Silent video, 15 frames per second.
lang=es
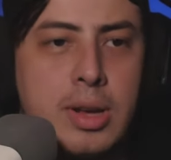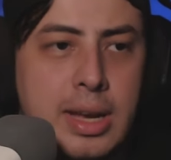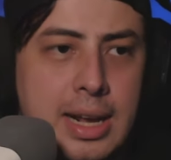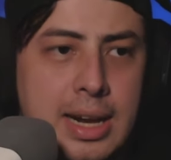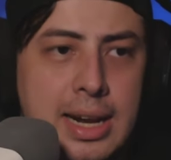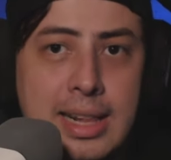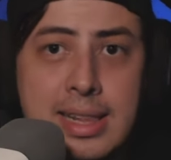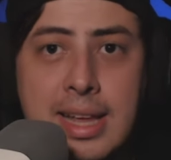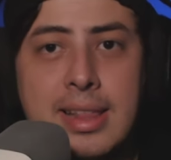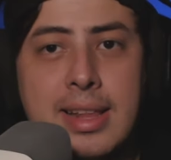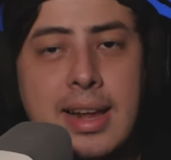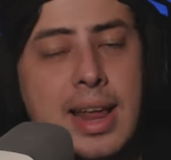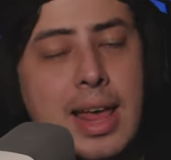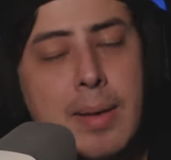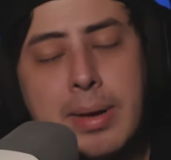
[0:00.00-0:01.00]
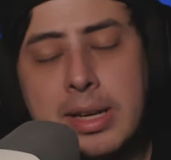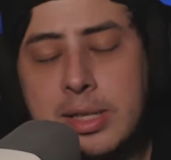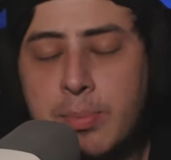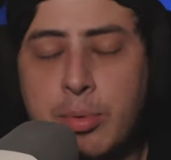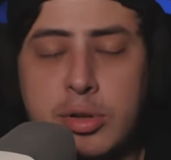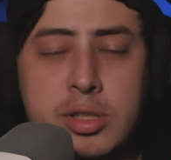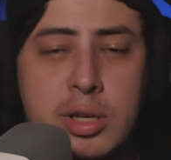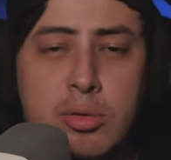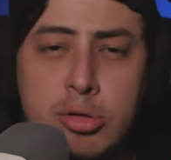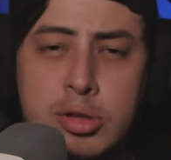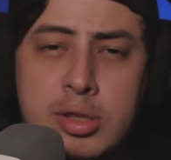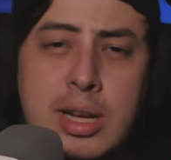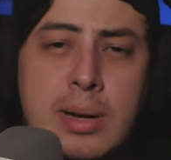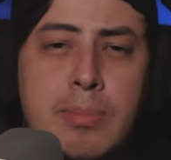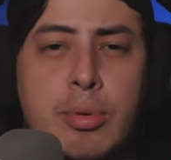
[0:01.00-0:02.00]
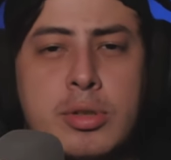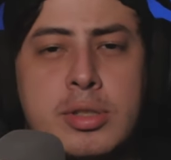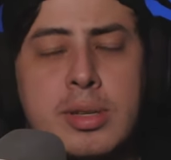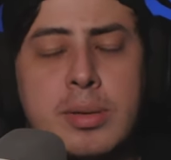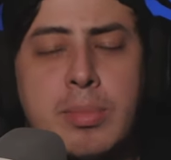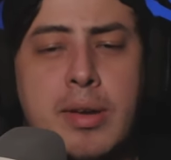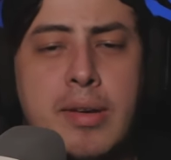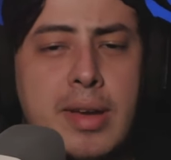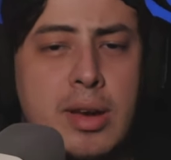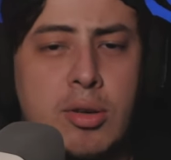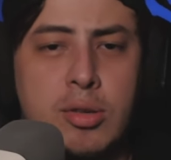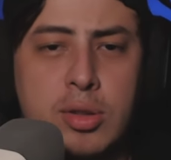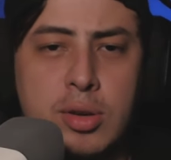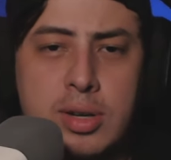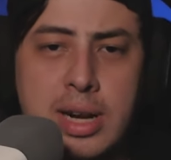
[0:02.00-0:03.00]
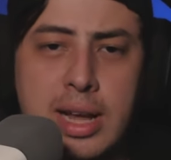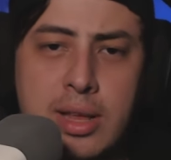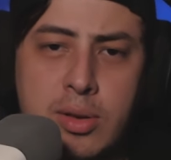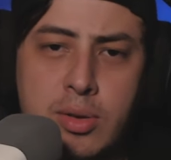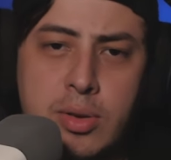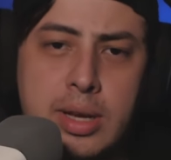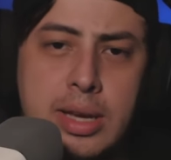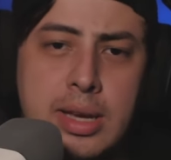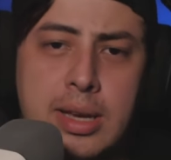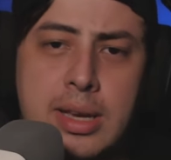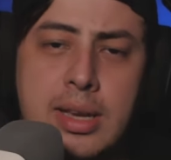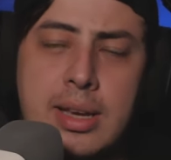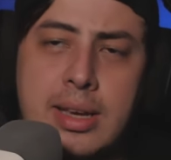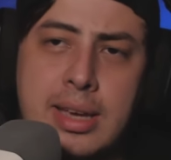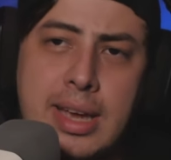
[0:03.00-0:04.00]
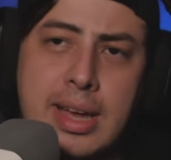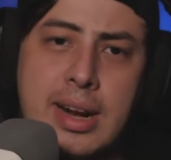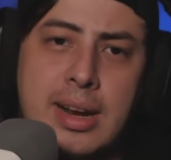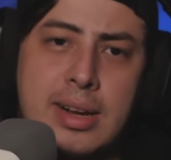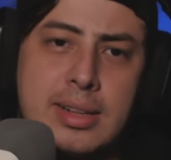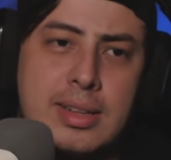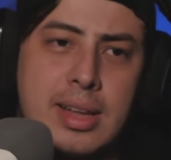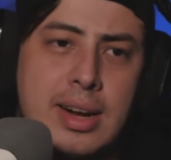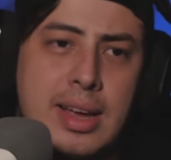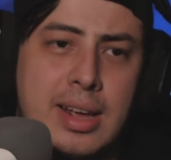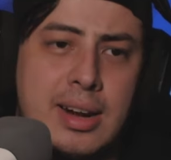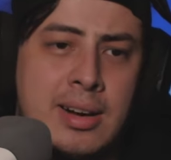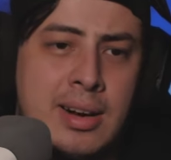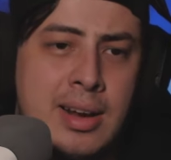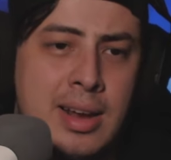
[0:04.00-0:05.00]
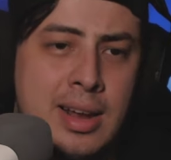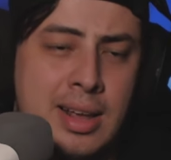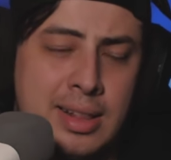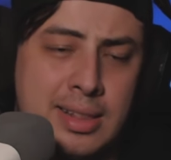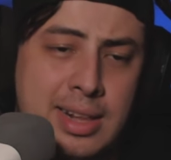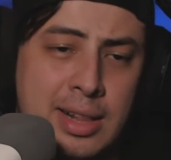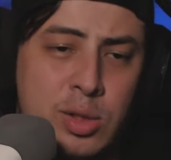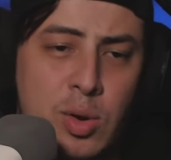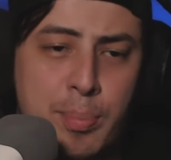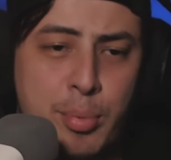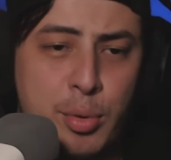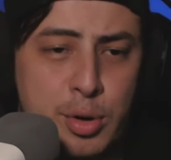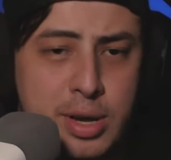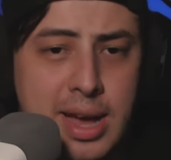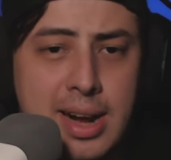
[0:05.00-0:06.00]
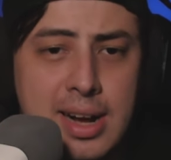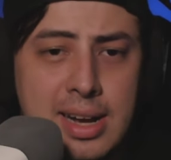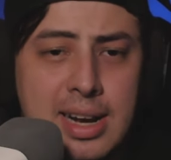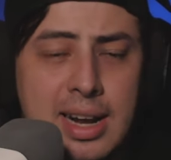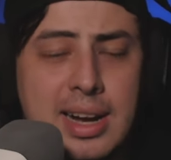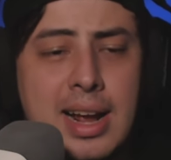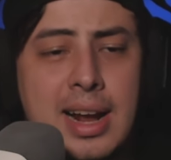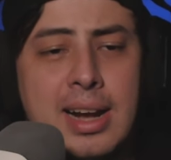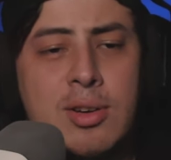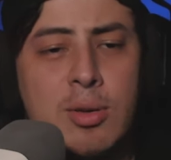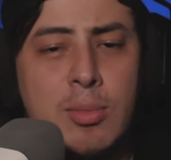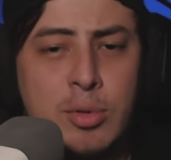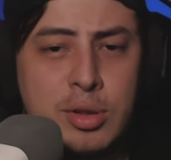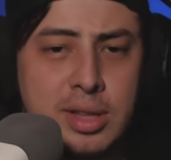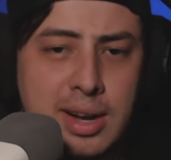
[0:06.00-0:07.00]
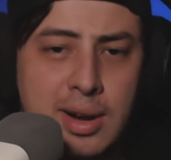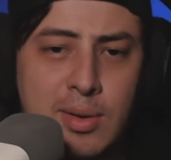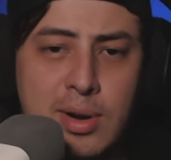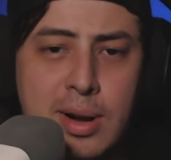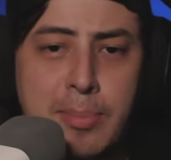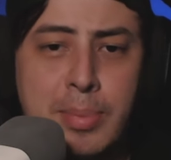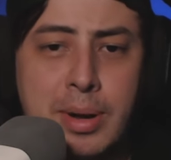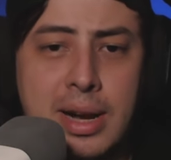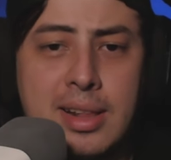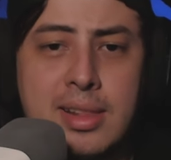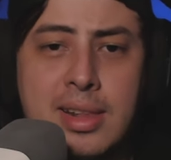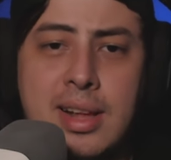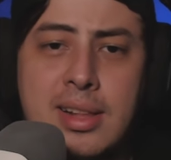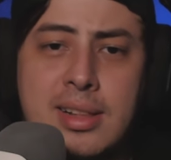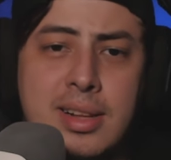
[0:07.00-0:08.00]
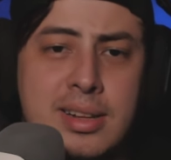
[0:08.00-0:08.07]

eh, la tienda nada más por si gustan, por si viven en otro lado y quieren tener tanto apoyar el canal como tener una prenda,